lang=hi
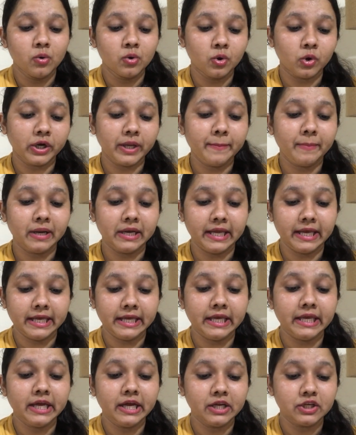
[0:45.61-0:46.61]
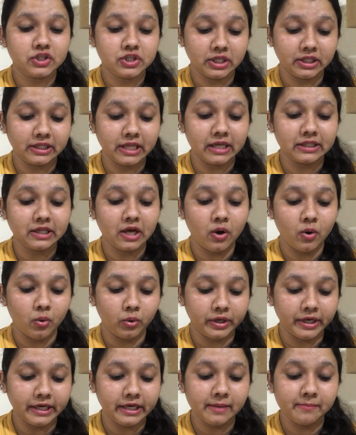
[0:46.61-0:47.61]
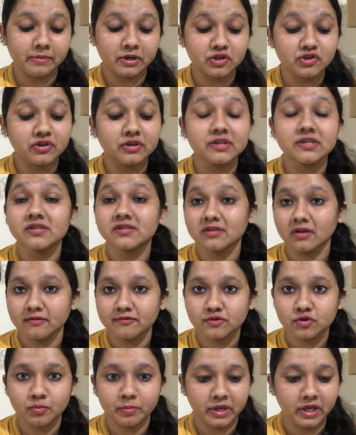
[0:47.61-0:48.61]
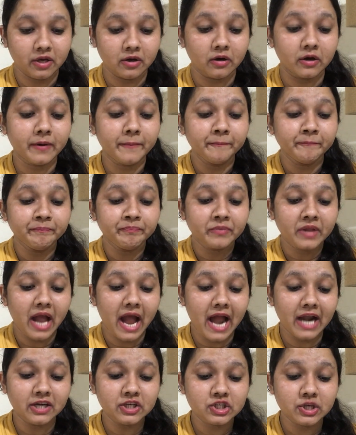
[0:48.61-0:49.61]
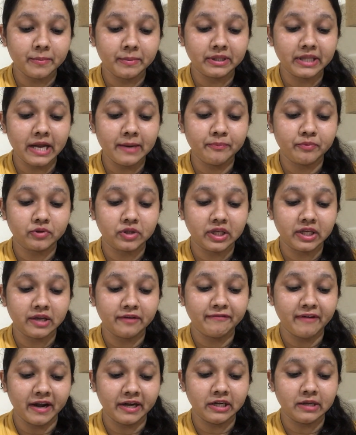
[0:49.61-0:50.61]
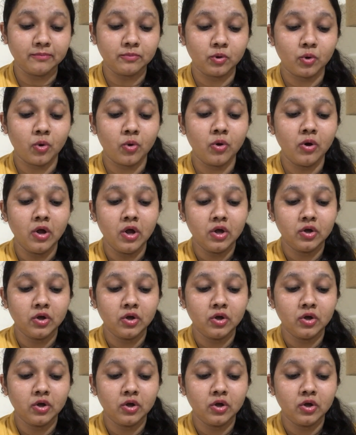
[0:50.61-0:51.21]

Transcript: उन्होंने भले ही जीता था ओ बट शी डिजर्व्स टू बी हियर एंड शमिता एंड प्रतीक के फैंडम को